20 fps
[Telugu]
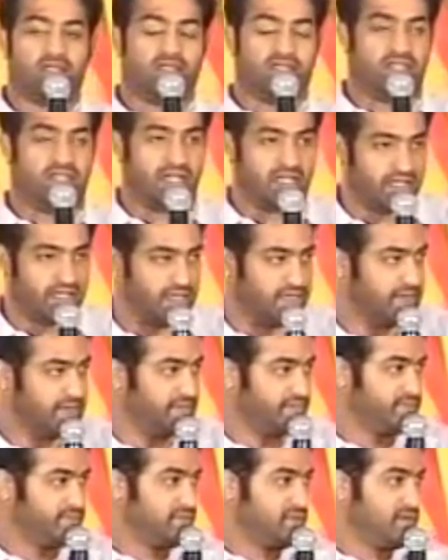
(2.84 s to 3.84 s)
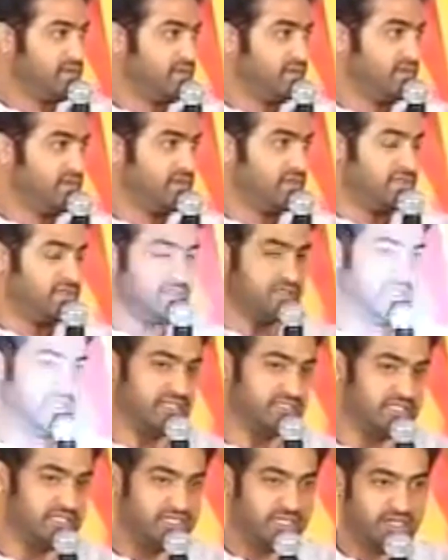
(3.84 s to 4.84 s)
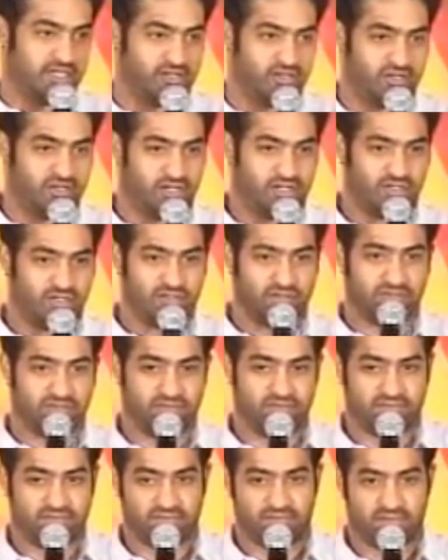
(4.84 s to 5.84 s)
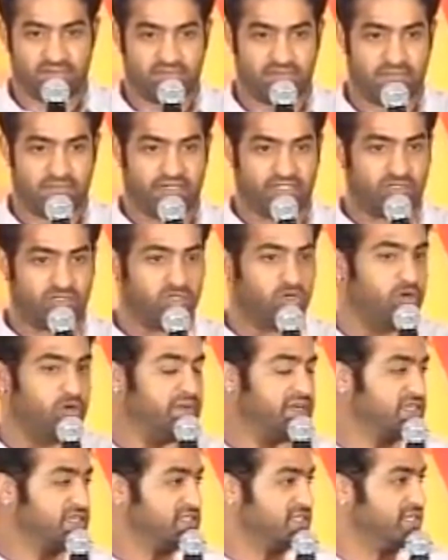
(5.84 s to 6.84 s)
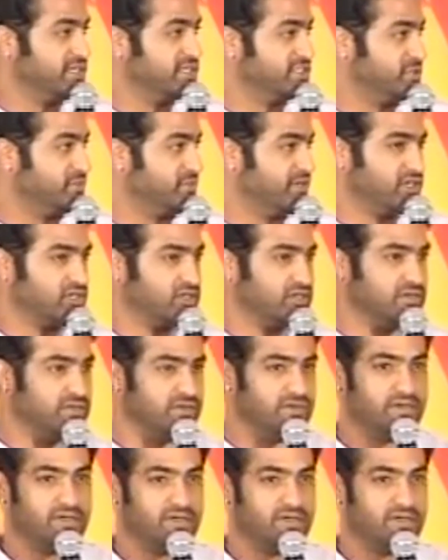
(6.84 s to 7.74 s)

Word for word: ఇందాకే దాసనారాయణరావు గారు పరచూరు గోపాలకృష్ణ గారు చెప్పినట్టు